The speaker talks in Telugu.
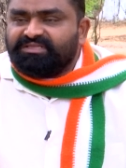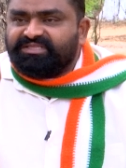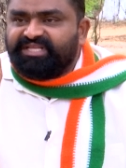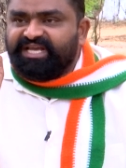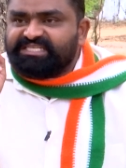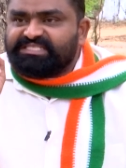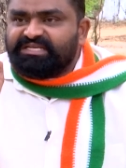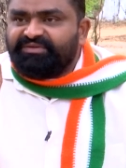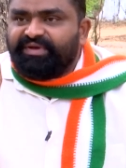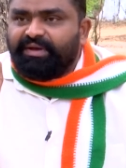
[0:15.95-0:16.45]

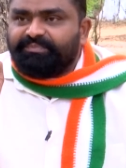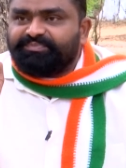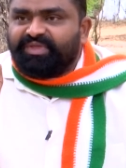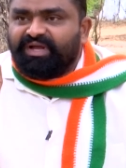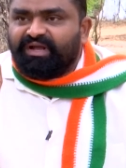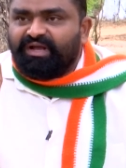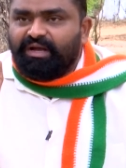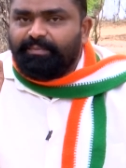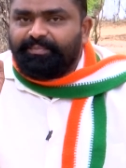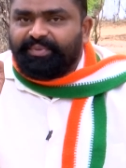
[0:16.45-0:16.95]

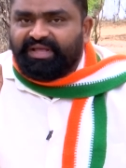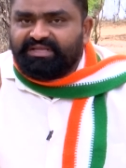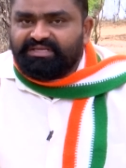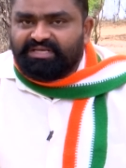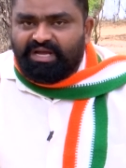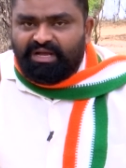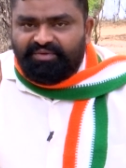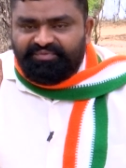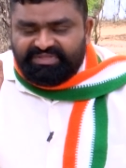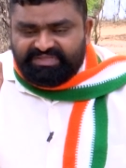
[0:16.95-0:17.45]
దేశవ్యాప్తంగా
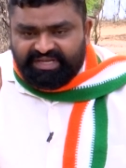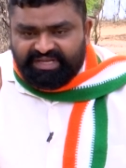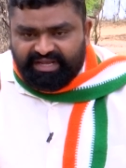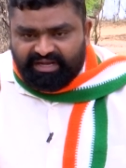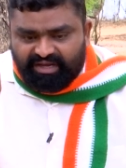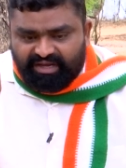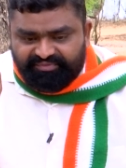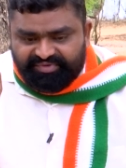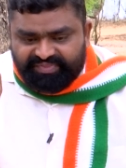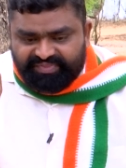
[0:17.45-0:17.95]
ప్రజా
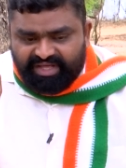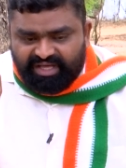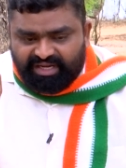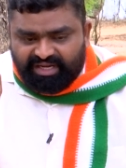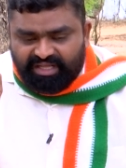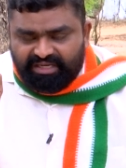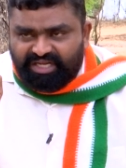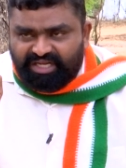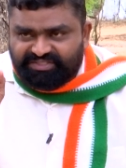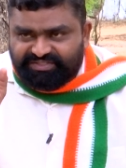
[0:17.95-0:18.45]
వ్యతిరేక విధానాలను